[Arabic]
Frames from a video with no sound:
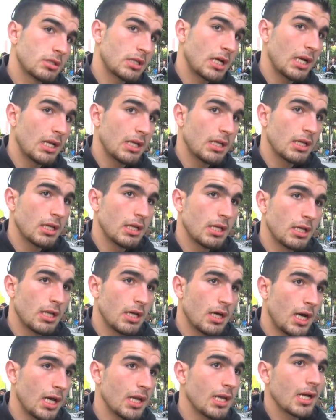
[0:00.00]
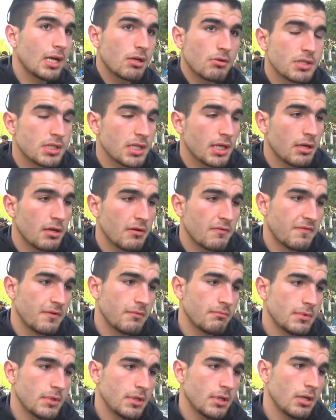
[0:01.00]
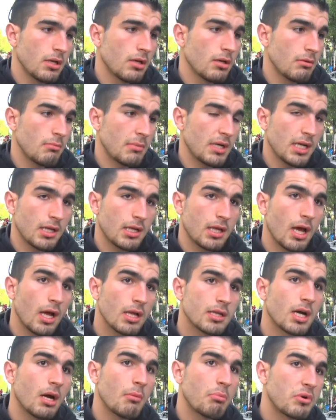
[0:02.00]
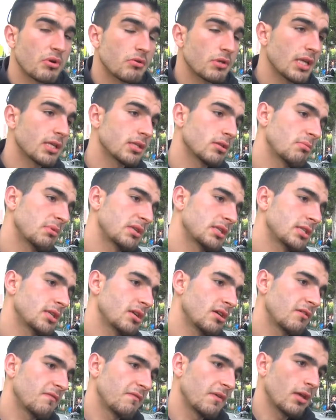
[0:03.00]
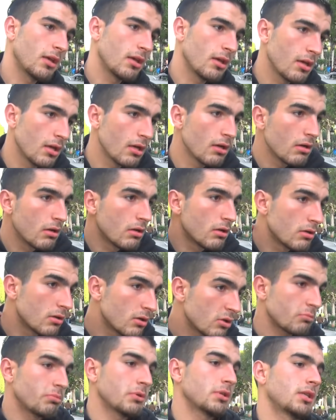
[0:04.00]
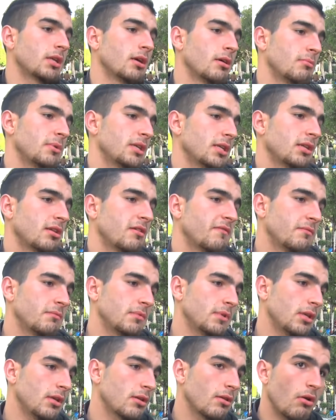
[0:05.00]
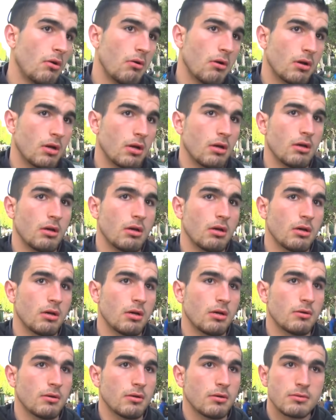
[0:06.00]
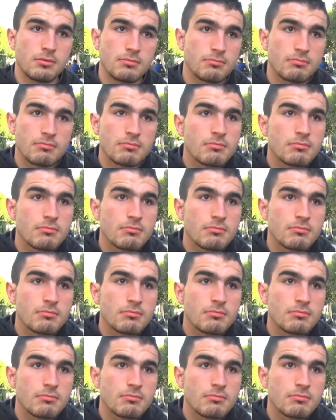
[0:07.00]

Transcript: دخل على كونسير فهمتني معناتها عندها بروتيز بلاستيك في آه، رقبتها معناتها فهمتني دونك آه،